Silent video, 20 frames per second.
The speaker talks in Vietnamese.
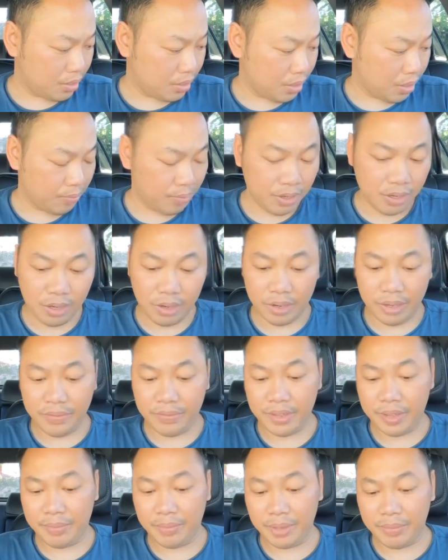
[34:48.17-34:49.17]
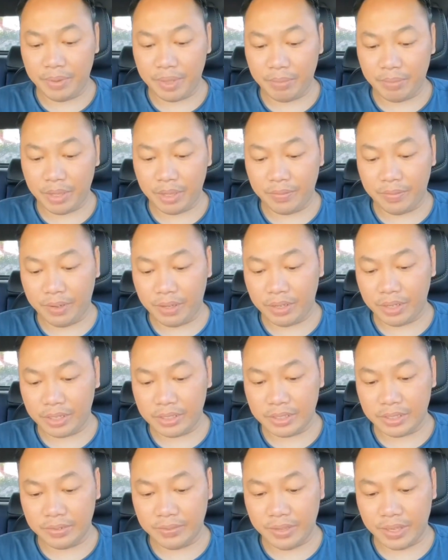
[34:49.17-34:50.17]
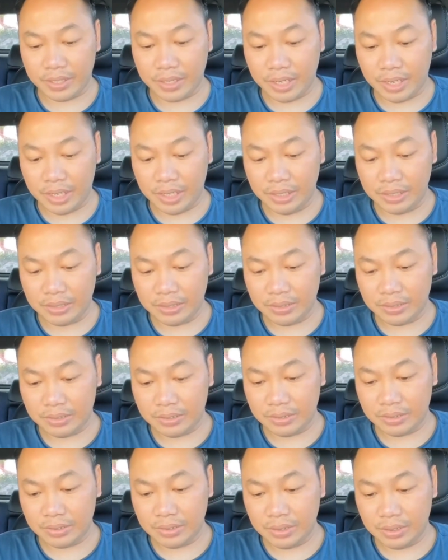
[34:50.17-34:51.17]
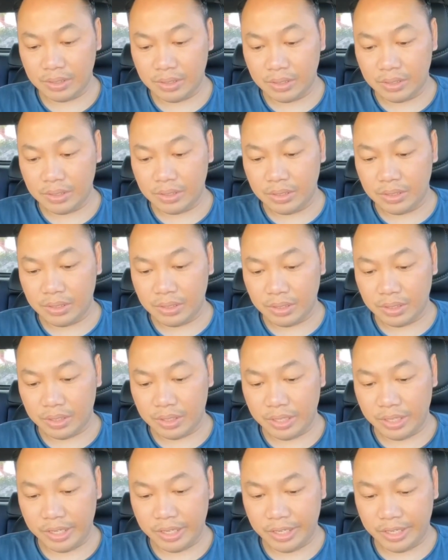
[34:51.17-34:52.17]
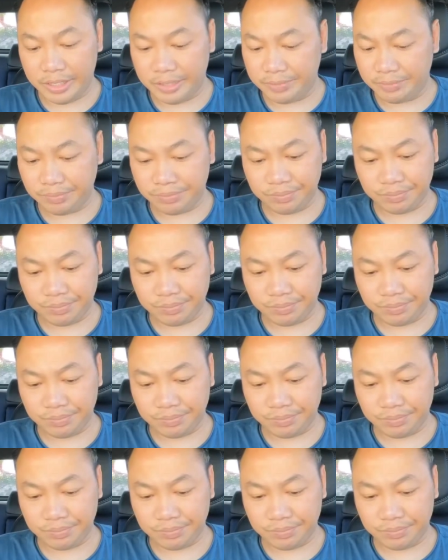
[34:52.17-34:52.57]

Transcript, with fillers: không có hỏi về mấy mấy mấy cái phần cái sự việc đó thì uh,